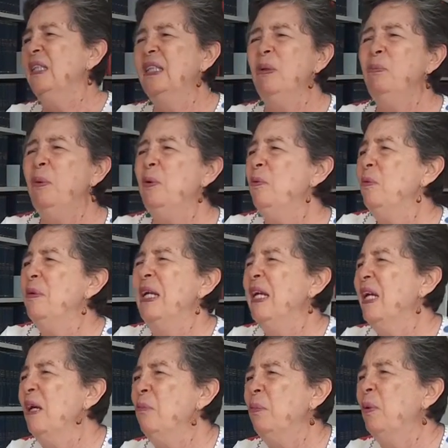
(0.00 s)
Te pongo un
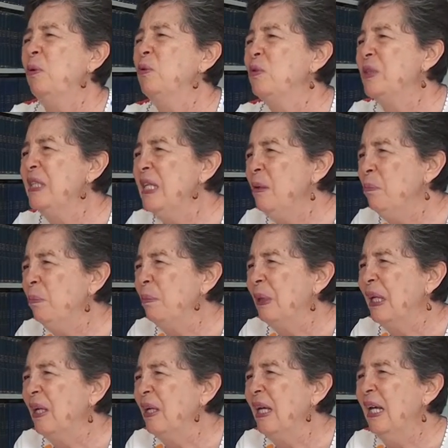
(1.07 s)
ejemplo
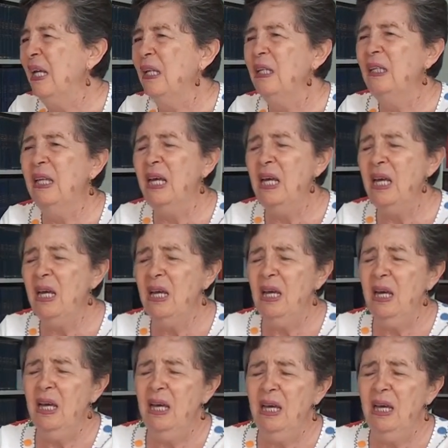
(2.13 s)
simple, el de